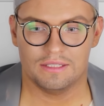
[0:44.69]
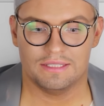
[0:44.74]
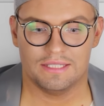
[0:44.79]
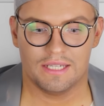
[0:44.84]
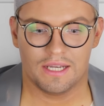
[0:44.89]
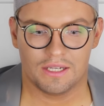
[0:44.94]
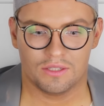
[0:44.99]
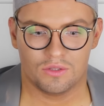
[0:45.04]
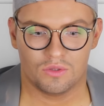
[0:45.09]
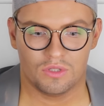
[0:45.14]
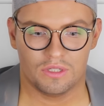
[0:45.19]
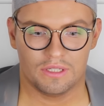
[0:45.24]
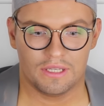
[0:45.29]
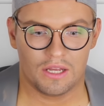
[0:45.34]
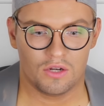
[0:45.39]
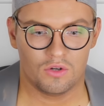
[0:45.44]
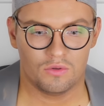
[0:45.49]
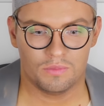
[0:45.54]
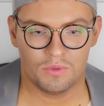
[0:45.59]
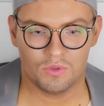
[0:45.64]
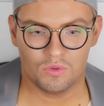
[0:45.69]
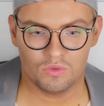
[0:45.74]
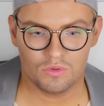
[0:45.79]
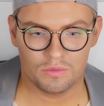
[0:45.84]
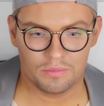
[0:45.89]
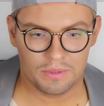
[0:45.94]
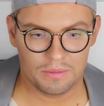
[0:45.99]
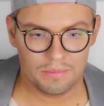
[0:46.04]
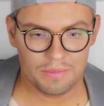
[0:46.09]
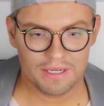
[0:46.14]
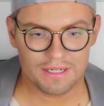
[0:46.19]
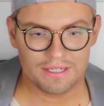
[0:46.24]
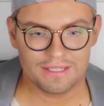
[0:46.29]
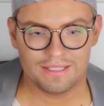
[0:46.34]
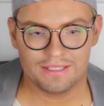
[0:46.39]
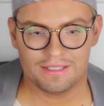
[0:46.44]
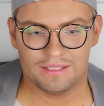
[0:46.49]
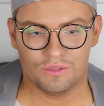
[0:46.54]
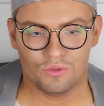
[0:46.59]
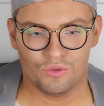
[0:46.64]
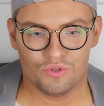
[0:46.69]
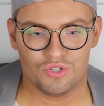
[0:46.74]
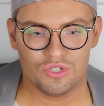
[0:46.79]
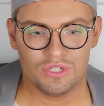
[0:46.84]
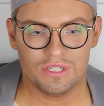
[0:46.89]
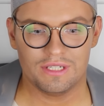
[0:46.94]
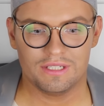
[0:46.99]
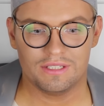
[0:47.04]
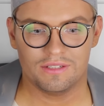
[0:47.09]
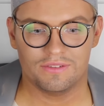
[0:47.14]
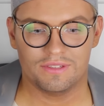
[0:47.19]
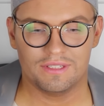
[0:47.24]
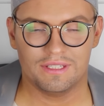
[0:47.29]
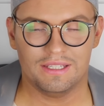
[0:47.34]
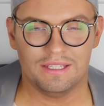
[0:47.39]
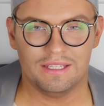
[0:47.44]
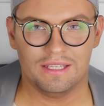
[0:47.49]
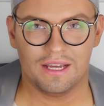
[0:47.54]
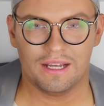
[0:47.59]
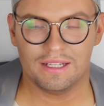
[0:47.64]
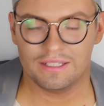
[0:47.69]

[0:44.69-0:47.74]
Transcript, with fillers: те, которые я люблю, например, тот же Никсовский